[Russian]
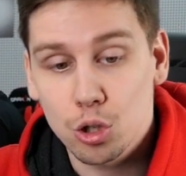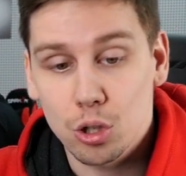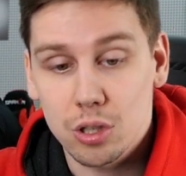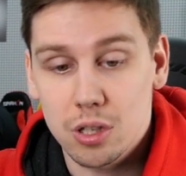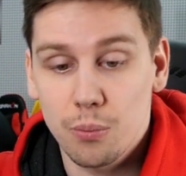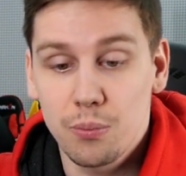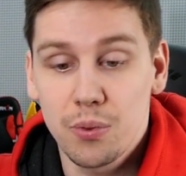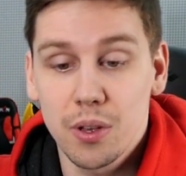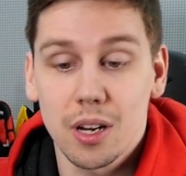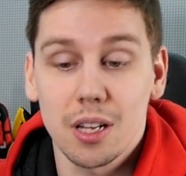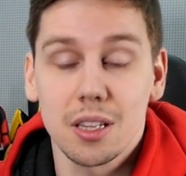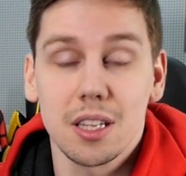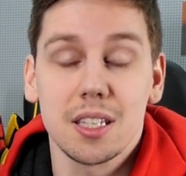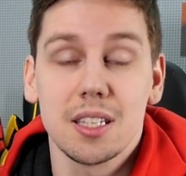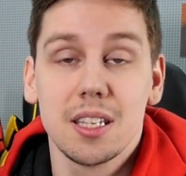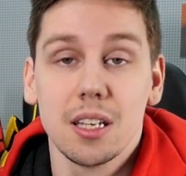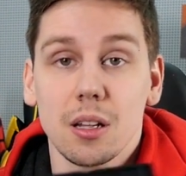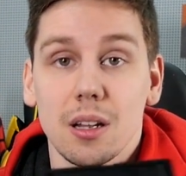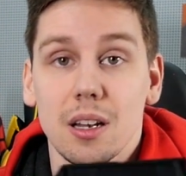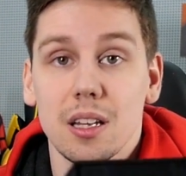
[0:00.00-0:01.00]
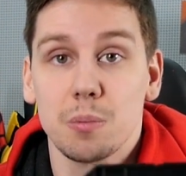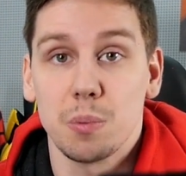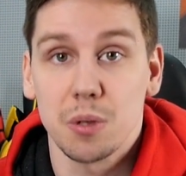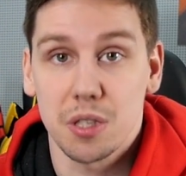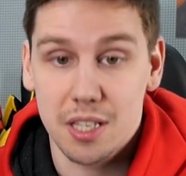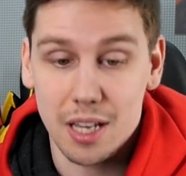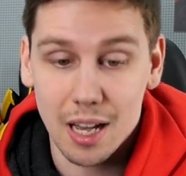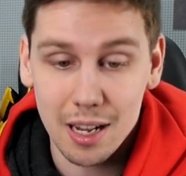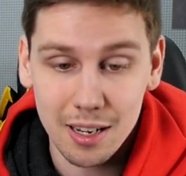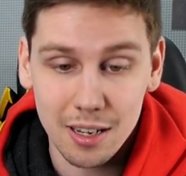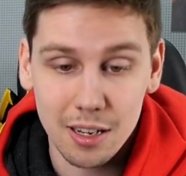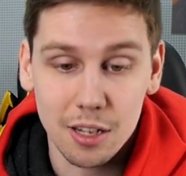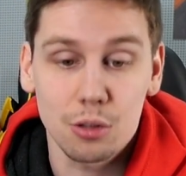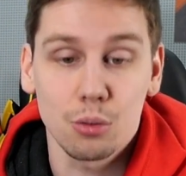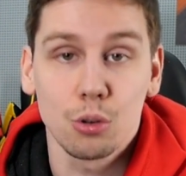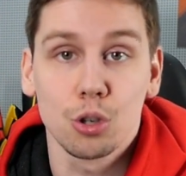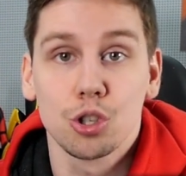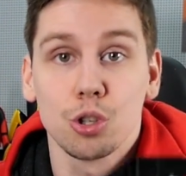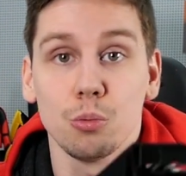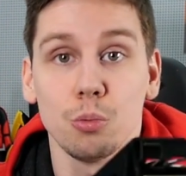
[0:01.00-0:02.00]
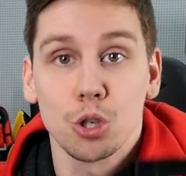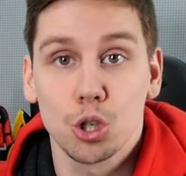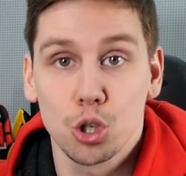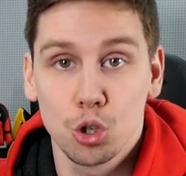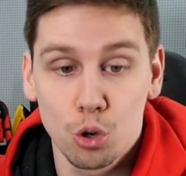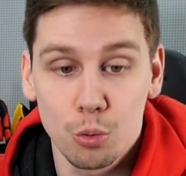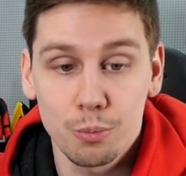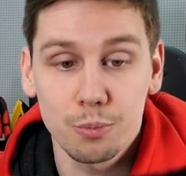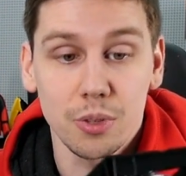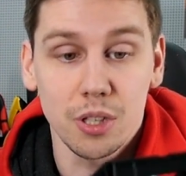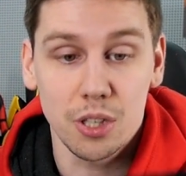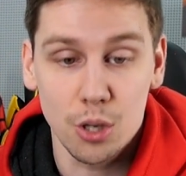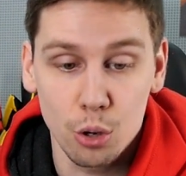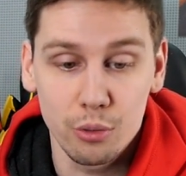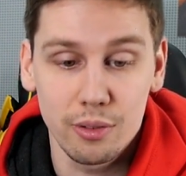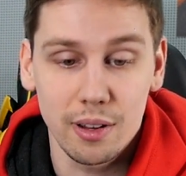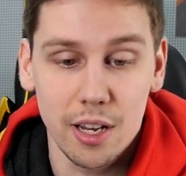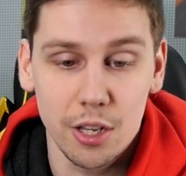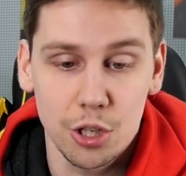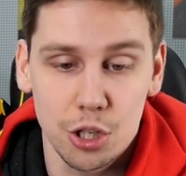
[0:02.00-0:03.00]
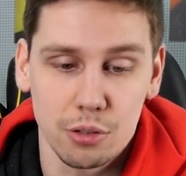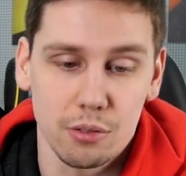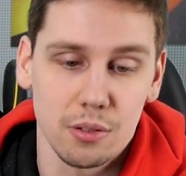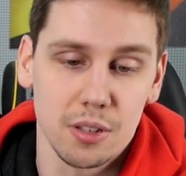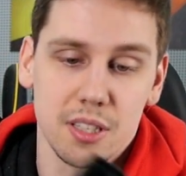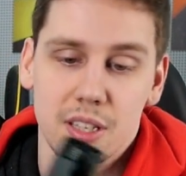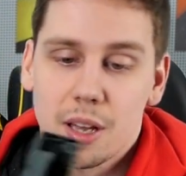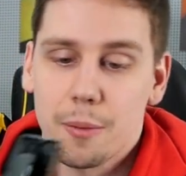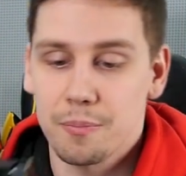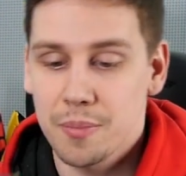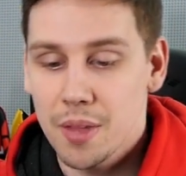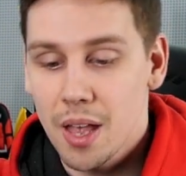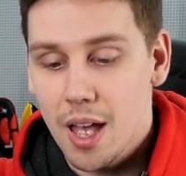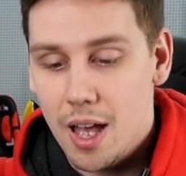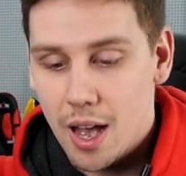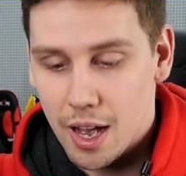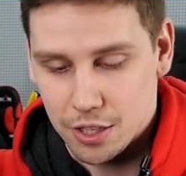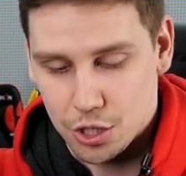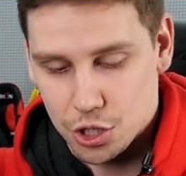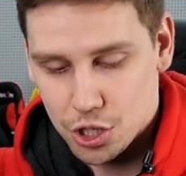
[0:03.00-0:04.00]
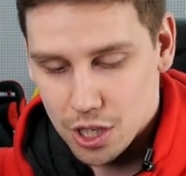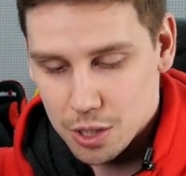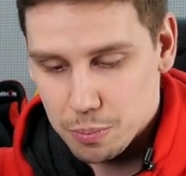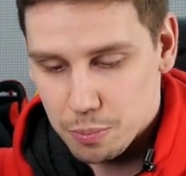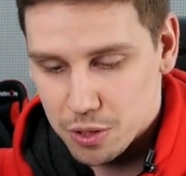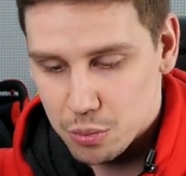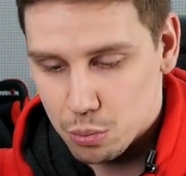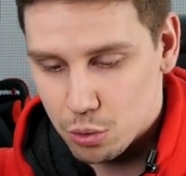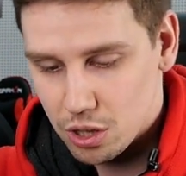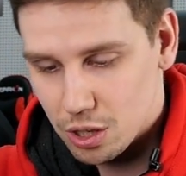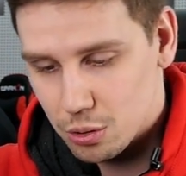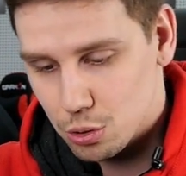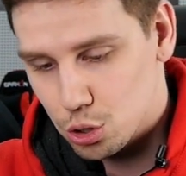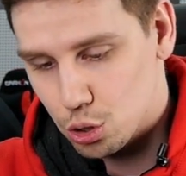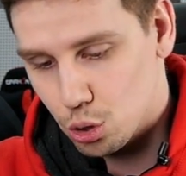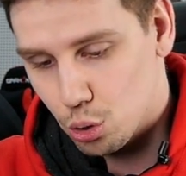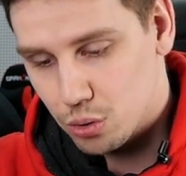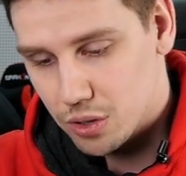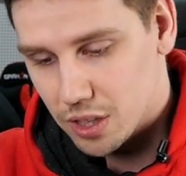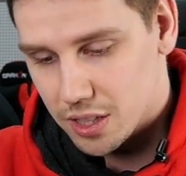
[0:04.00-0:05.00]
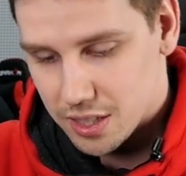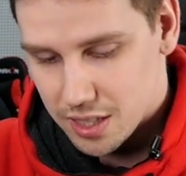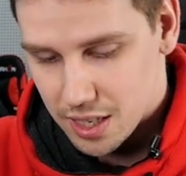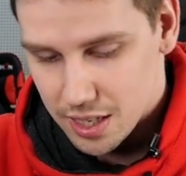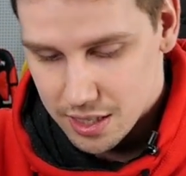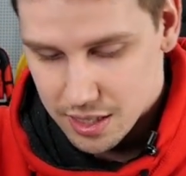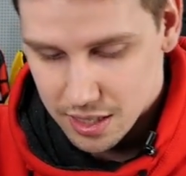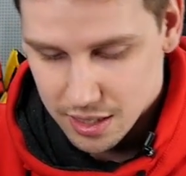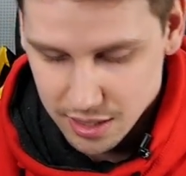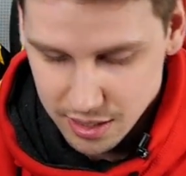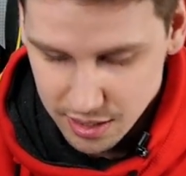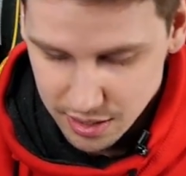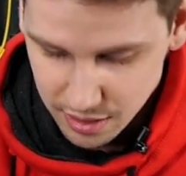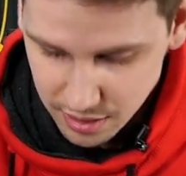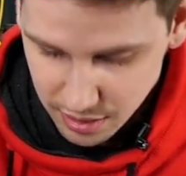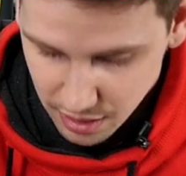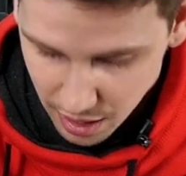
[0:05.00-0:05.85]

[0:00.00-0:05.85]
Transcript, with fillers: что сапфир это сделали специально для того, чтобы шум не увеличивался. А сейчас посмотрим, что у нас здесь с